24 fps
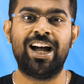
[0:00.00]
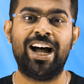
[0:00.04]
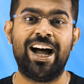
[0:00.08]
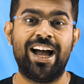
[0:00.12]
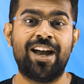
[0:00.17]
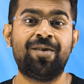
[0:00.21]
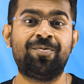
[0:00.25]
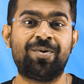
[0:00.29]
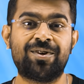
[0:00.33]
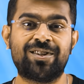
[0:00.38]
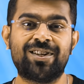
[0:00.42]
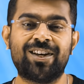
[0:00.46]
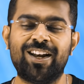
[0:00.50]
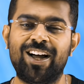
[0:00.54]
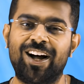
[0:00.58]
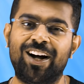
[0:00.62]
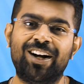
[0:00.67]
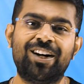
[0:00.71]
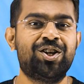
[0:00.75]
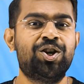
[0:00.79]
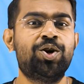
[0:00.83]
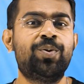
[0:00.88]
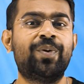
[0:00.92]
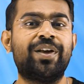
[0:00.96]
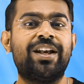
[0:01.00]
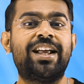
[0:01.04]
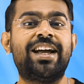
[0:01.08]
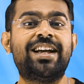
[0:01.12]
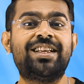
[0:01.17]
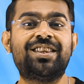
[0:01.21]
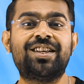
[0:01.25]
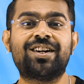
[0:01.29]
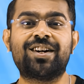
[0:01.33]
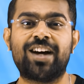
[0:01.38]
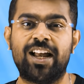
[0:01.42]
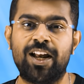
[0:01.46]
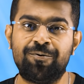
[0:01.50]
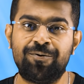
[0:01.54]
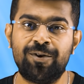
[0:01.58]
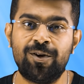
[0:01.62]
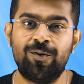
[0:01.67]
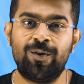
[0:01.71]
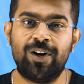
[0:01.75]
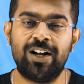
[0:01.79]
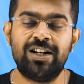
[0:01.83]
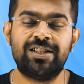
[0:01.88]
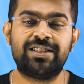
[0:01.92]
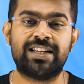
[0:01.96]
ஹாய் பசங்களா ஹியூமன் ஐ இந்த
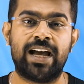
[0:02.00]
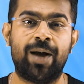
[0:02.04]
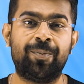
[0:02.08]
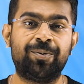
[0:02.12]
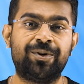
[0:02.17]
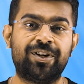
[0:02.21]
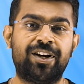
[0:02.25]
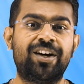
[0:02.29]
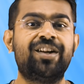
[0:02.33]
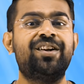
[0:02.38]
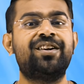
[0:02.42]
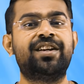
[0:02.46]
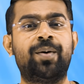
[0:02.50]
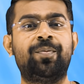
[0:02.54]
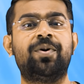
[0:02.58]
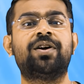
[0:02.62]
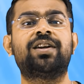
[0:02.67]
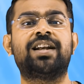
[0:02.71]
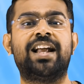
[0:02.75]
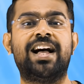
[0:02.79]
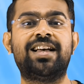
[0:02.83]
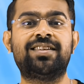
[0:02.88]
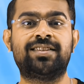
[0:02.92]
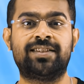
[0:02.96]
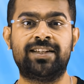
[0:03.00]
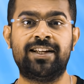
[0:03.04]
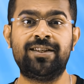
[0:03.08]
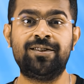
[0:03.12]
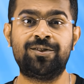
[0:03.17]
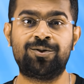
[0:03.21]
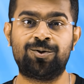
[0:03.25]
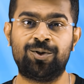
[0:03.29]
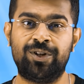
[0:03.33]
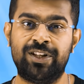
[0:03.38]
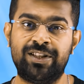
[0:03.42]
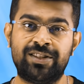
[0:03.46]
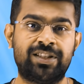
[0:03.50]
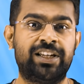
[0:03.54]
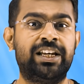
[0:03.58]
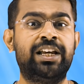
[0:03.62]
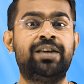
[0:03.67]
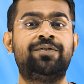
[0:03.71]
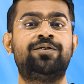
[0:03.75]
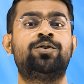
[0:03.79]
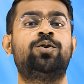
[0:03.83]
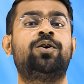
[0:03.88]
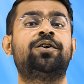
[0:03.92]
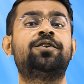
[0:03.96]
கலர்ஃபுல் வேர்ல்ட் சாப்டர் நம்ம கிளாஸ் டென் ஸ்டூடெண்ட்ஸ்
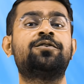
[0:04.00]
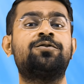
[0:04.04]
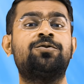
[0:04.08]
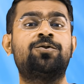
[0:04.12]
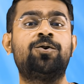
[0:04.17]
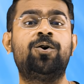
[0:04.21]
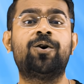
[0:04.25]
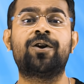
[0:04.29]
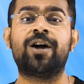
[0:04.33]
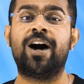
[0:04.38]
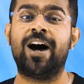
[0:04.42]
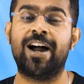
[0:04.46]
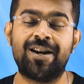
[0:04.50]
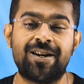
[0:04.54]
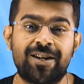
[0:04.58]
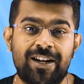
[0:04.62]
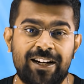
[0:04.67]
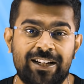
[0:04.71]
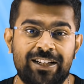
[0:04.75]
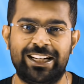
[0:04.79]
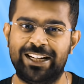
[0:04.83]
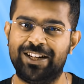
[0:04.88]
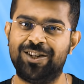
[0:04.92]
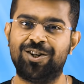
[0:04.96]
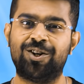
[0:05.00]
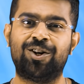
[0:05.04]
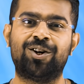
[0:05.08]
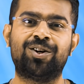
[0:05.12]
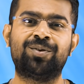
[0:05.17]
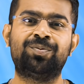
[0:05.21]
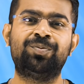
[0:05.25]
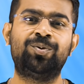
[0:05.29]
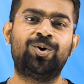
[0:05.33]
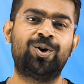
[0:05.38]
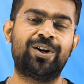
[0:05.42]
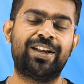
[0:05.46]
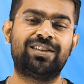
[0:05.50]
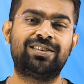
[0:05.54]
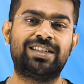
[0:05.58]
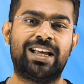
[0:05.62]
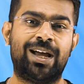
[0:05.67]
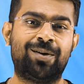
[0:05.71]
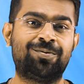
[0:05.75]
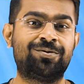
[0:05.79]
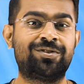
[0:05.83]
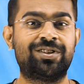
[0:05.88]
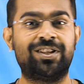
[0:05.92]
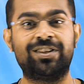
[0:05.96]
இஃப் யூ வாண்ட் ஸ்கோர் ஹண்ட்ரட் இன் யோர் போர்ட்
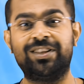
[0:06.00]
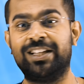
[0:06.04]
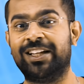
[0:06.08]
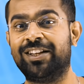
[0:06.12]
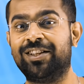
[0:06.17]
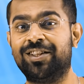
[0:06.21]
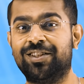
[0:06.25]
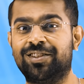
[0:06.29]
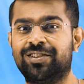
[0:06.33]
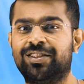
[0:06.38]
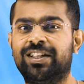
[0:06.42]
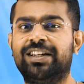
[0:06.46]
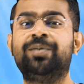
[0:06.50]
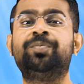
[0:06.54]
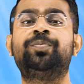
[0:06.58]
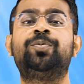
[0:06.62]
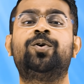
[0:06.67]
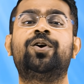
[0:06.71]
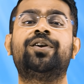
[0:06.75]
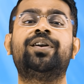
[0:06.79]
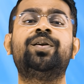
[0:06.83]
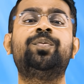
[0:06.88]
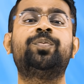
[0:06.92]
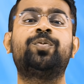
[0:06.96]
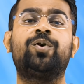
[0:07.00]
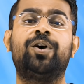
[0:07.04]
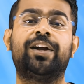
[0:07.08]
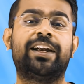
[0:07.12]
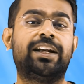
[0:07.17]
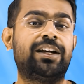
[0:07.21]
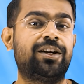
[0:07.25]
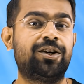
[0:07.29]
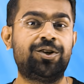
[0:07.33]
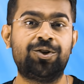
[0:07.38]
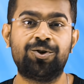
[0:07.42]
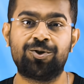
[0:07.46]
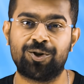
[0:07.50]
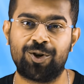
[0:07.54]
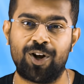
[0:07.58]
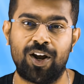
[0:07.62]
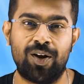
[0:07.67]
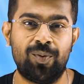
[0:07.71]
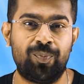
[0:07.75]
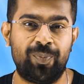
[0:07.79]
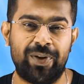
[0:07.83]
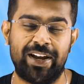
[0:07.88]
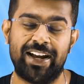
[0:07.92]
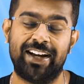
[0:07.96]
எக்ஸாம்ஸ் தென் திஸ் இஸ் அன் இம்பார்ட்டன்ட் பாயிண்ட் யூ ஷுட்
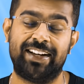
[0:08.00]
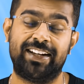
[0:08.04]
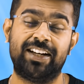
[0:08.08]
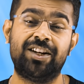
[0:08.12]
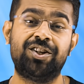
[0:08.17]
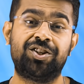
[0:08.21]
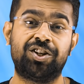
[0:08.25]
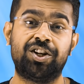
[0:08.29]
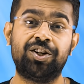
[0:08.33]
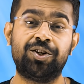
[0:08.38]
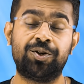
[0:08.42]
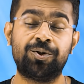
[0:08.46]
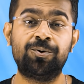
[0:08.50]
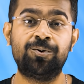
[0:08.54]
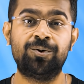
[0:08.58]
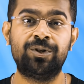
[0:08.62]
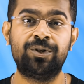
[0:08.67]
ஆல் பே அட்டென்ஷன் டு